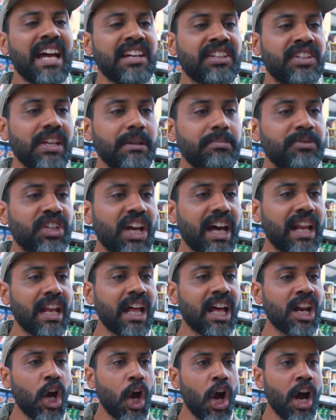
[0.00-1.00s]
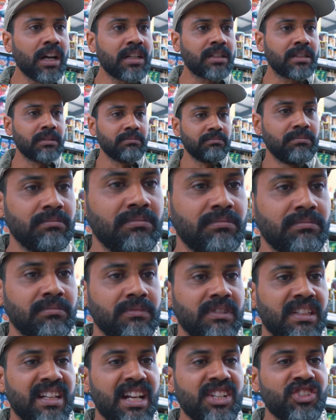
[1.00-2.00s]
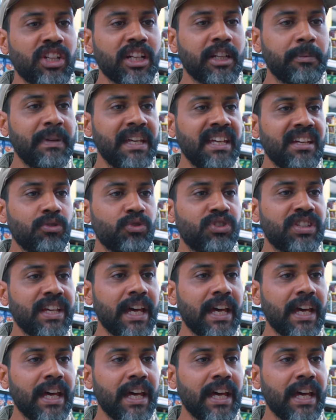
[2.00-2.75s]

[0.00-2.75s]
تحشمش على روحك راجل كبير